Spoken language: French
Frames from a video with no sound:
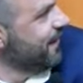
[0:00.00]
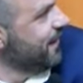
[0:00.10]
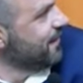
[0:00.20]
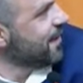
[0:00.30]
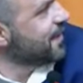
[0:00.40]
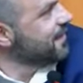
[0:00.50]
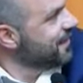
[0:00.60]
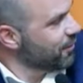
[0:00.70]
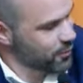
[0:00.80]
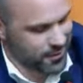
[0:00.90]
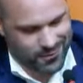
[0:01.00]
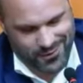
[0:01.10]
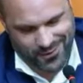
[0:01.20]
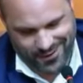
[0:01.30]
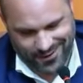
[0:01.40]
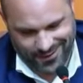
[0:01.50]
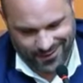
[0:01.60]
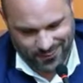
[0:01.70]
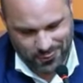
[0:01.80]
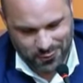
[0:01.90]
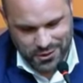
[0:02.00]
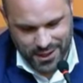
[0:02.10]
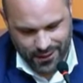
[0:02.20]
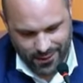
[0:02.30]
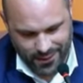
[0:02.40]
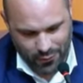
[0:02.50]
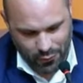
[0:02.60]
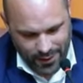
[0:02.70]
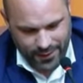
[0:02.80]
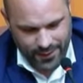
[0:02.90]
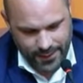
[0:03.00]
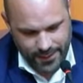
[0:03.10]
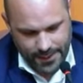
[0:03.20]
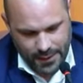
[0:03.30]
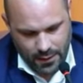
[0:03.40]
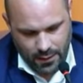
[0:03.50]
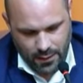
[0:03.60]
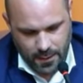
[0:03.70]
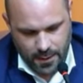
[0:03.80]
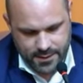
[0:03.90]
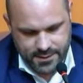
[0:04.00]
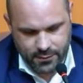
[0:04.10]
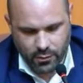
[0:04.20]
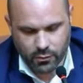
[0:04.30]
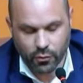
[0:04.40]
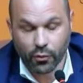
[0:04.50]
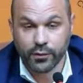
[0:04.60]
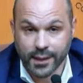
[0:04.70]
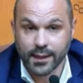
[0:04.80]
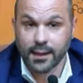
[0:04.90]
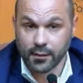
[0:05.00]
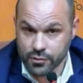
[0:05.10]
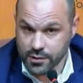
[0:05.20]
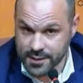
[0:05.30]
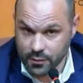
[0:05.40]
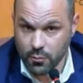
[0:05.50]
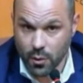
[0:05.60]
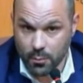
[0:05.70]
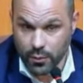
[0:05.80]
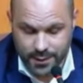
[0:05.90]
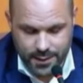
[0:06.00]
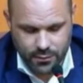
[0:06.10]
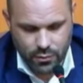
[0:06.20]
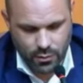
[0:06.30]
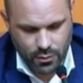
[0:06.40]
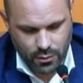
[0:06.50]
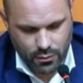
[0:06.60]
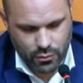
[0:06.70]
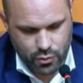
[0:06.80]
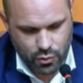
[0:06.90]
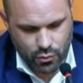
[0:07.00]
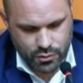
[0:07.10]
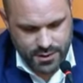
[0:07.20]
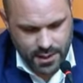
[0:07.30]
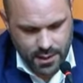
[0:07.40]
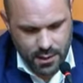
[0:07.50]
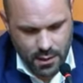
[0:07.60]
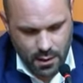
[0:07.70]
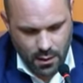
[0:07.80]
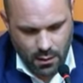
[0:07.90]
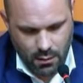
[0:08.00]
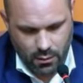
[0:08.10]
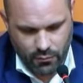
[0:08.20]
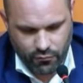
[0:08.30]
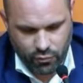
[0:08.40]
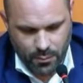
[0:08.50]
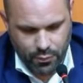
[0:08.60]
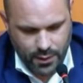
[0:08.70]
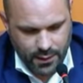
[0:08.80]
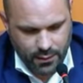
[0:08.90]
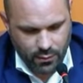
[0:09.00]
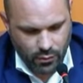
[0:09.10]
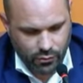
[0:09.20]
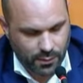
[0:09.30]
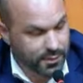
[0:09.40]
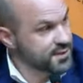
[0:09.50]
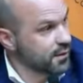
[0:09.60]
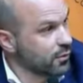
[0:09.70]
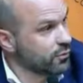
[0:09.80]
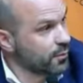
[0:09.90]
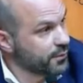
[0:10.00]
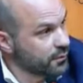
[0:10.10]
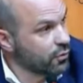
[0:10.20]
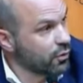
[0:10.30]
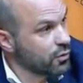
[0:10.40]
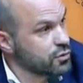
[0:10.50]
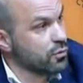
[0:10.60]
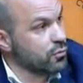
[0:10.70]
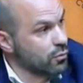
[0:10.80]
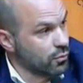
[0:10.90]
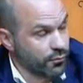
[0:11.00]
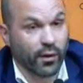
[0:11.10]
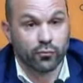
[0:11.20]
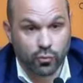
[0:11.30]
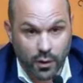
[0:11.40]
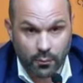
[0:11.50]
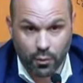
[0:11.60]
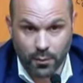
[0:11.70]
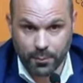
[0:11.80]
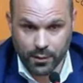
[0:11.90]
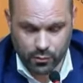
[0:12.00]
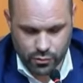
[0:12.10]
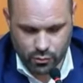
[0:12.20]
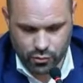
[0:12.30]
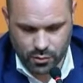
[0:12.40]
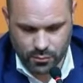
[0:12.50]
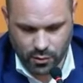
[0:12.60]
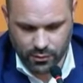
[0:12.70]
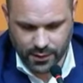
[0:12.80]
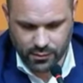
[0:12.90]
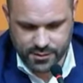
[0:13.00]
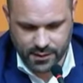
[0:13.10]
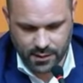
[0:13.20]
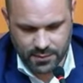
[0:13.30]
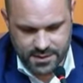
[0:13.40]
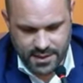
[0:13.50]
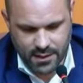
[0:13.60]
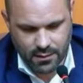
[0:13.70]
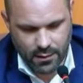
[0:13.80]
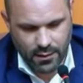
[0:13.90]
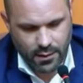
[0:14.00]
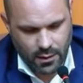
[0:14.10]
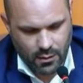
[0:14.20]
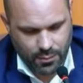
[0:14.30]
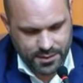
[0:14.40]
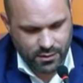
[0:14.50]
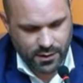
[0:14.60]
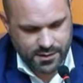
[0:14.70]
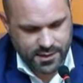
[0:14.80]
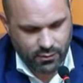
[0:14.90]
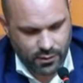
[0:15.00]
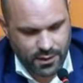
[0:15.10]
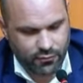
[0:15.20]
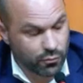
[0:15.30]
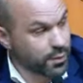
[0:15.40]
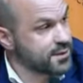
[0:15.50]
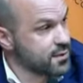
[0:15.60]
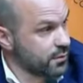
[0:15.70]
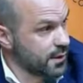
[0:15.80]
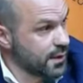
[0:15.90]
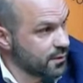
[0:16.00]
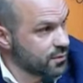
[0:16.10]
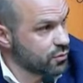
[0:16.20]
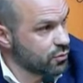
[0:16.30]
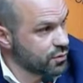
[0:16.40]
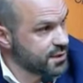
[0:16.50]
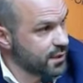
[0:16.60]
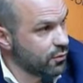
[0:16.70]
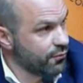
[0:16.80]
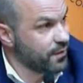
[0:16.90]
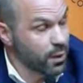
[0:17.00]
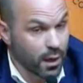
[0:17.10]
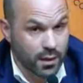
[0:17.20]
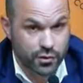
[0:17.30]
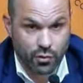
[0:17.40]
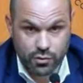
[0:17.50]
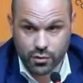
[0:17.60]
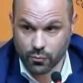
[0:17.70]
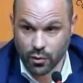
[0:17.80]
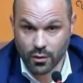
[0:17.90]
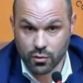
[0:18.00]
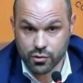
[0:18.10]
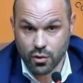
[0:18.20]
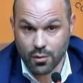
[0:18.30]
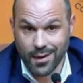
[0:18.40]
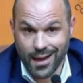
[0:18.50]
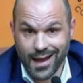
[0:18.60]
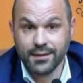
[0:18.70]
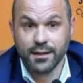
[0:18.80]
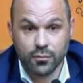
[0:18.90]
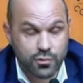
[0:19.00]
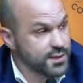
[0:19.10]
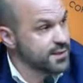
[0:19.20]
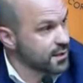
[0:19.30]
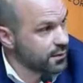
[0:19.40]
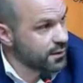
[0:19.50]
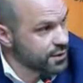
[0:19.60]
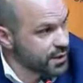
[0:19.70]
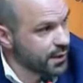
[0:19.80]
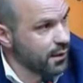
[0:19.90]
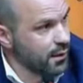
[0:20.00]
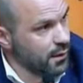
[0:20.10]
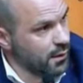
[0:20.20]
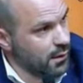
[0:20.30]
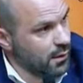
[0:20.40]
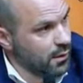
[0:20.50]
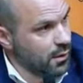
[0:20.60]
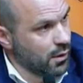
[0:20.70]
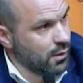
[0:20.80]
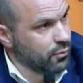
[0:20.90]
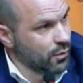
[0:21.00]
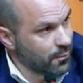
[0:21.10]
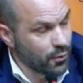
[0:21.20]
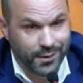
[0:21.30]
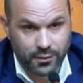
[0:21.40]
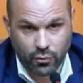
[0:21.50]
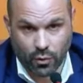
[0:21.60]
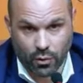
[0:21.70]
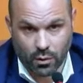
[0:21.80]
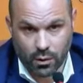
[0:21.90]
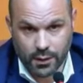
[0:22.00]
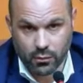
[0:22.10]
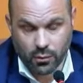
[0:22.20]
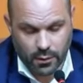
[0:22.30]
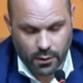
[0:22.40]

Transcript: technique euh, que notre cher collègue, essayer de, retirer quelques enseignements politiques de, ce dossier. vous rappelez que lors de la précédente mandature, lorsque nous, enfin, en tout cas pour ma part, lorsque nous sommes rentrés dans cet hémicycle, le président de l'exécutif nous présentait ce dossier de fibrage de l'ensemble de la Corse comme un des dossiers stratégiques de la mandature. Et donc,